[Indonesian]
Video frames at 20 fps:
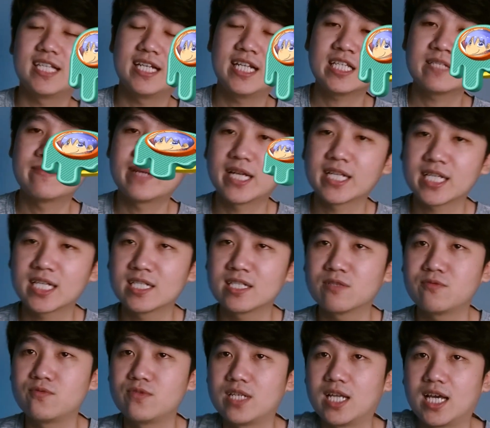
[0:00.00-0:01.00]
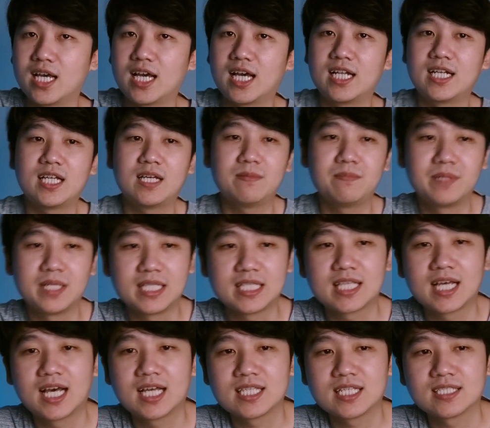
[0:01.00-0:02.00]
Jadi kemarin kan udah ada
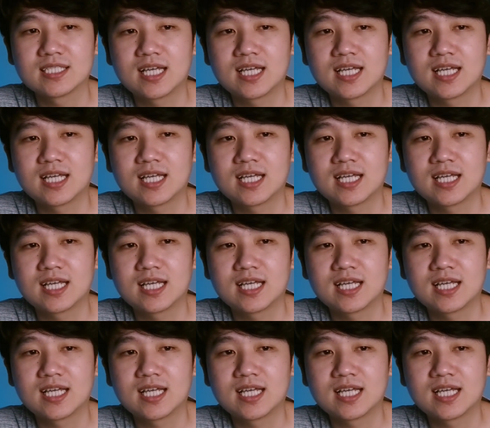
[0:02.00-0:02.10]
berita